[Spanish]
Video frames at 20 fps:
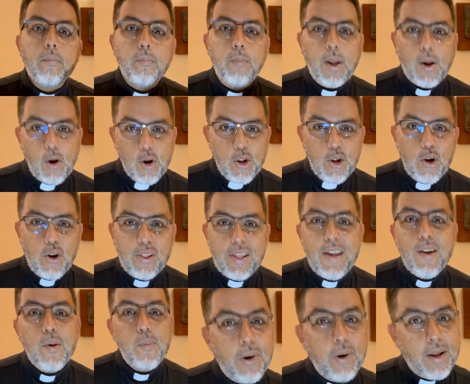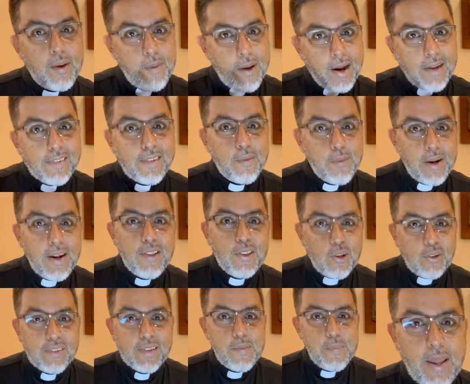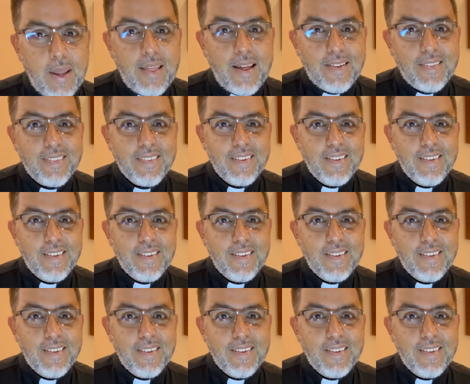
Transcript: mejor no lo digo porque van a saber entonces mi edad,